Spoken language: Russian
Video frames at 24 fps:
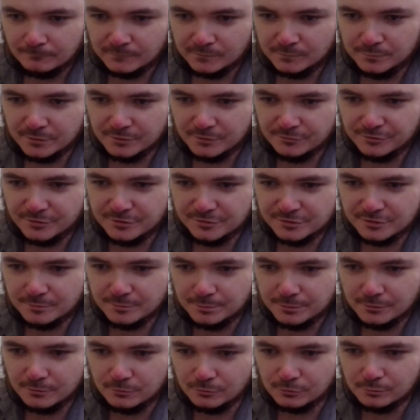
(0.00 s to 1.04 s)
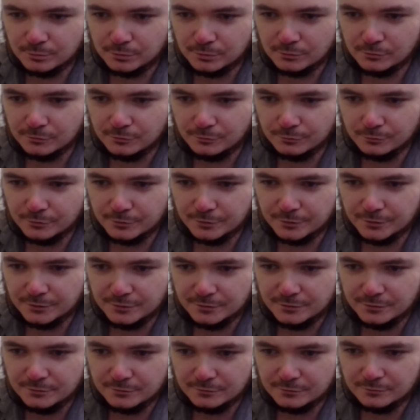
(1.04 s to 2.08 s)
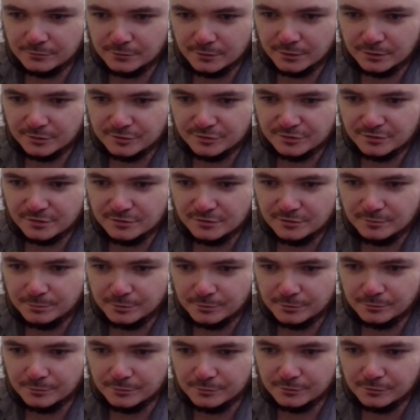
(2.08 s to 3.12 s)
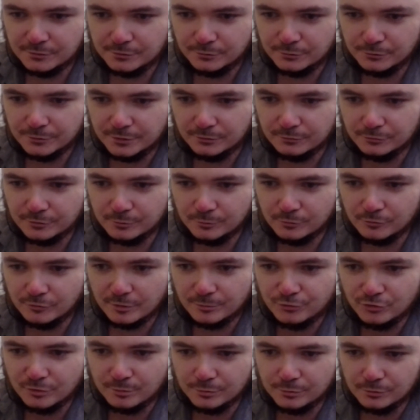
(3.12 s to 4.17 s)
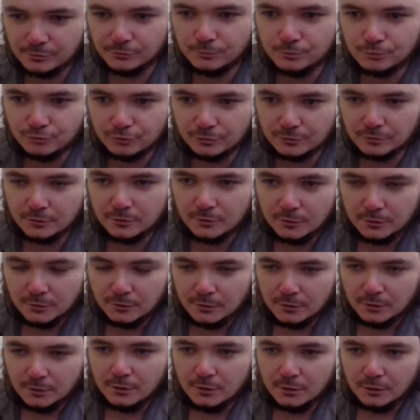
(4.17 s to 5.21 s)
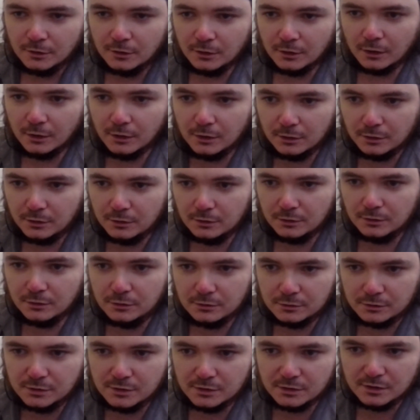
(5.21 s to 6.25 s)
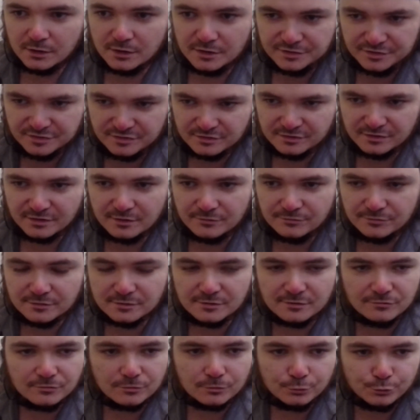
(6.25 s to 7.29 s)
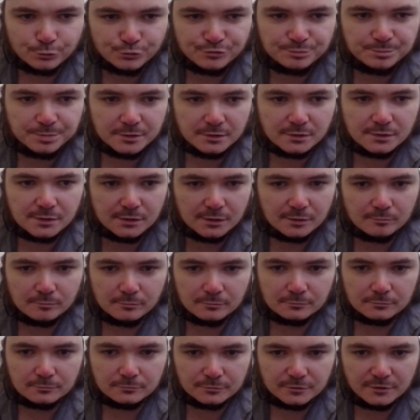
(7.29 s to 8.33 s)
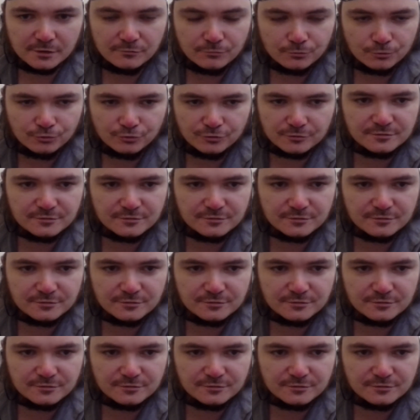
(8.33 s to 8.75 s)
парфянский поход был до, и да, кстати, не понимаю, нахуя он ему вообще был нужен. А Крас завидовал успехам того же